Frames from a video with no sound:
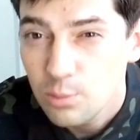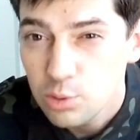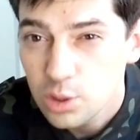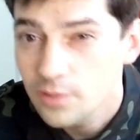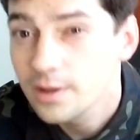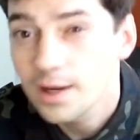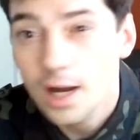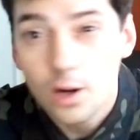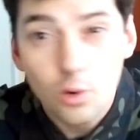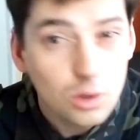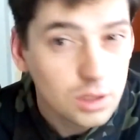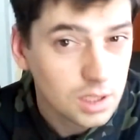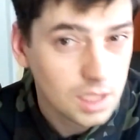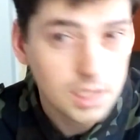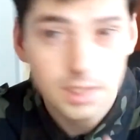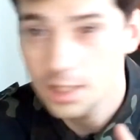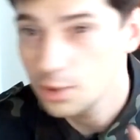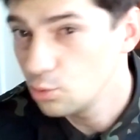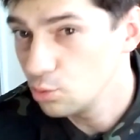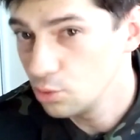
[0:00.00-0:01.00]
как будто вы
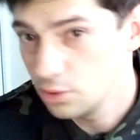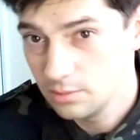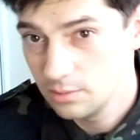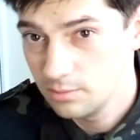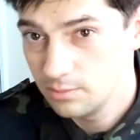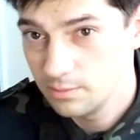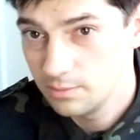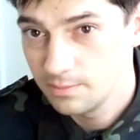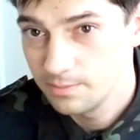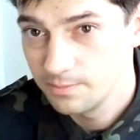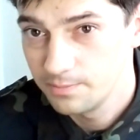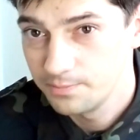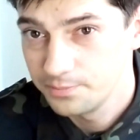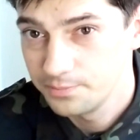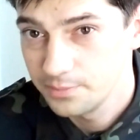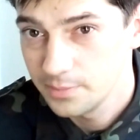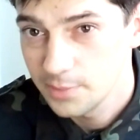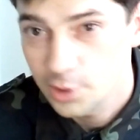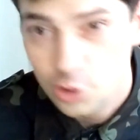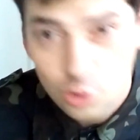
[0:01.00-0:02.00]
какой-то не такой.
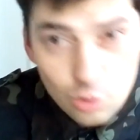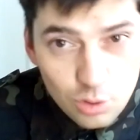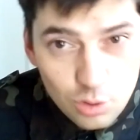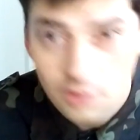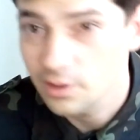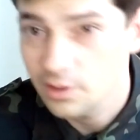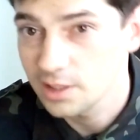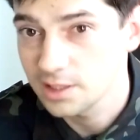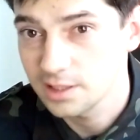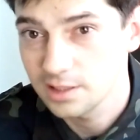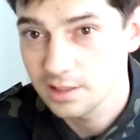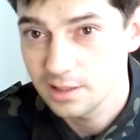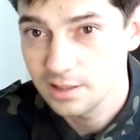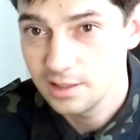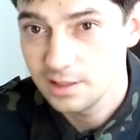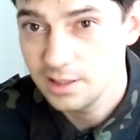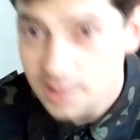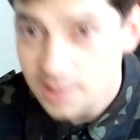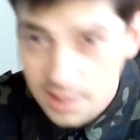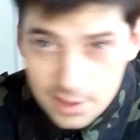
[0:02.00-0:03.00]
Что-то у вас
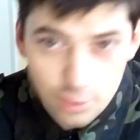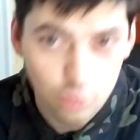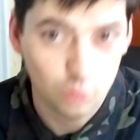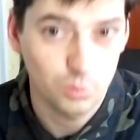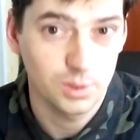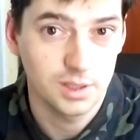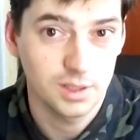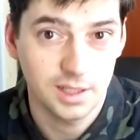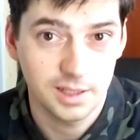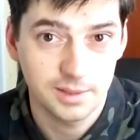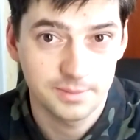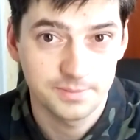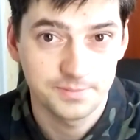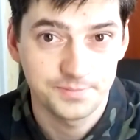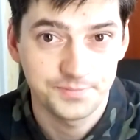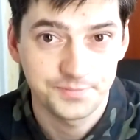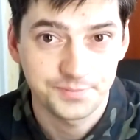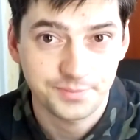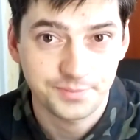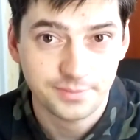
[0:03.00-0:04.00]
есть особенное.